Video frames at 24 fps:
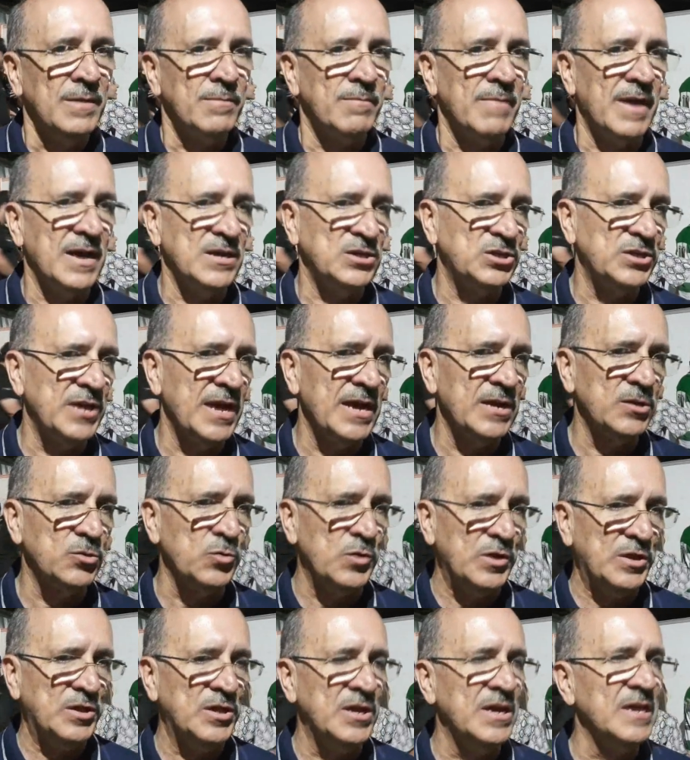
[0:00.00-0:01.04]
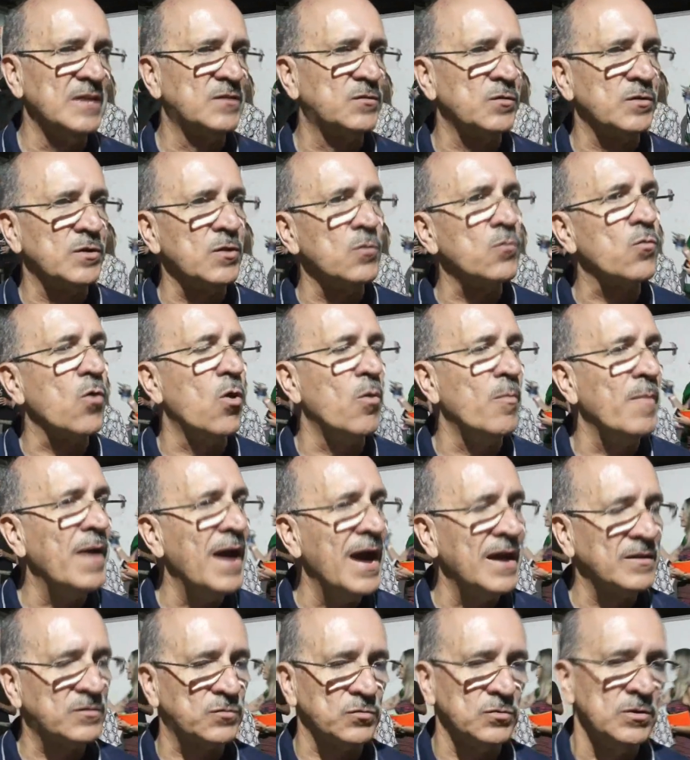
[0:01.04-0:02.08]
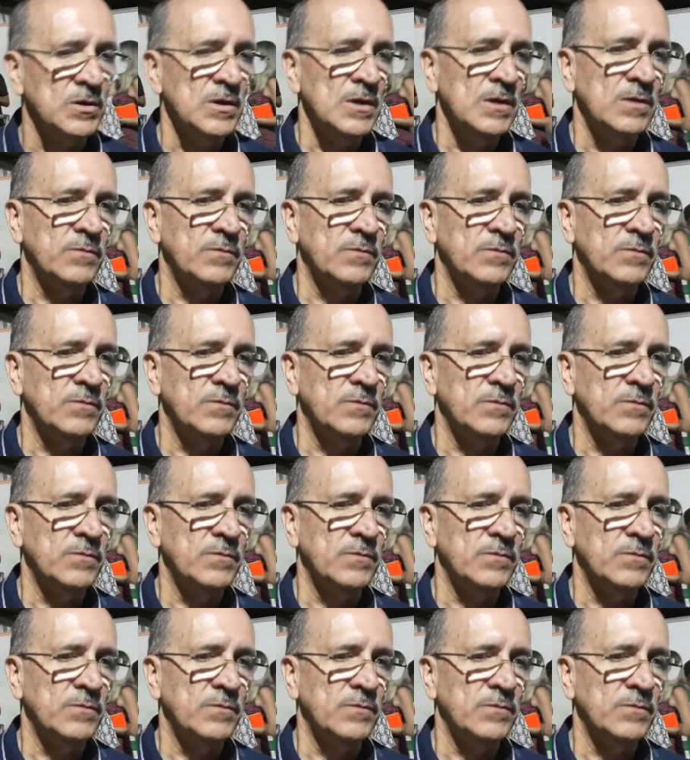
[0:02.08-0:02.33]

mas desde o início que o comércio